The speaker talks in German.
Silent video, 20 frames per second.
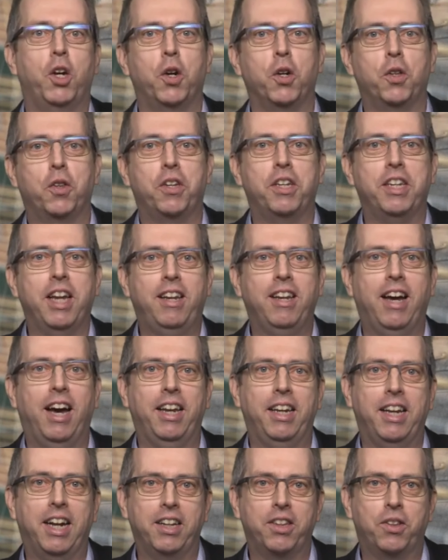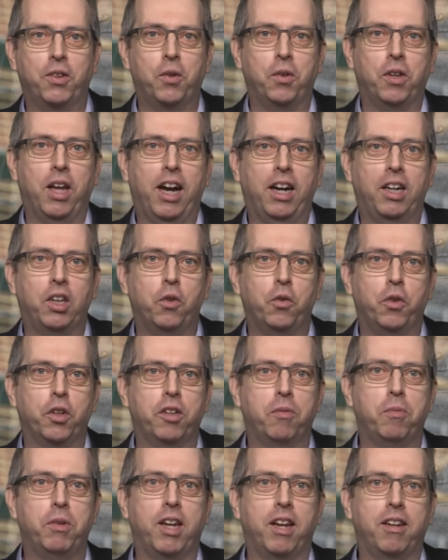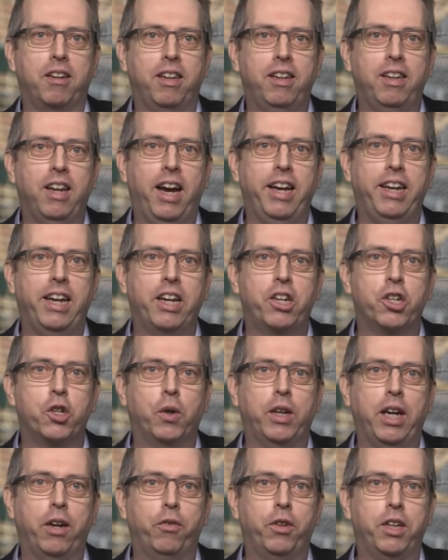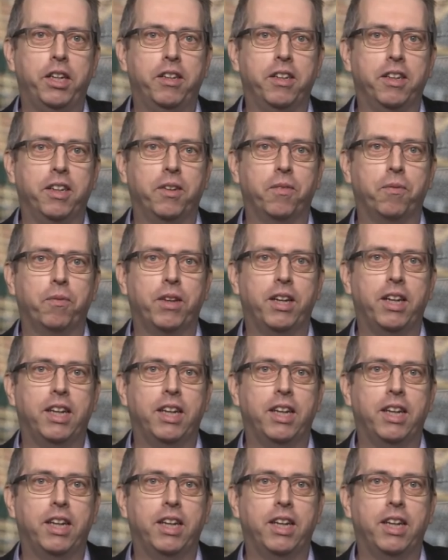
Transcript: Hört sich netter an, als zu sagen, du wirst mit der dritten Einheit steuerpflichtig.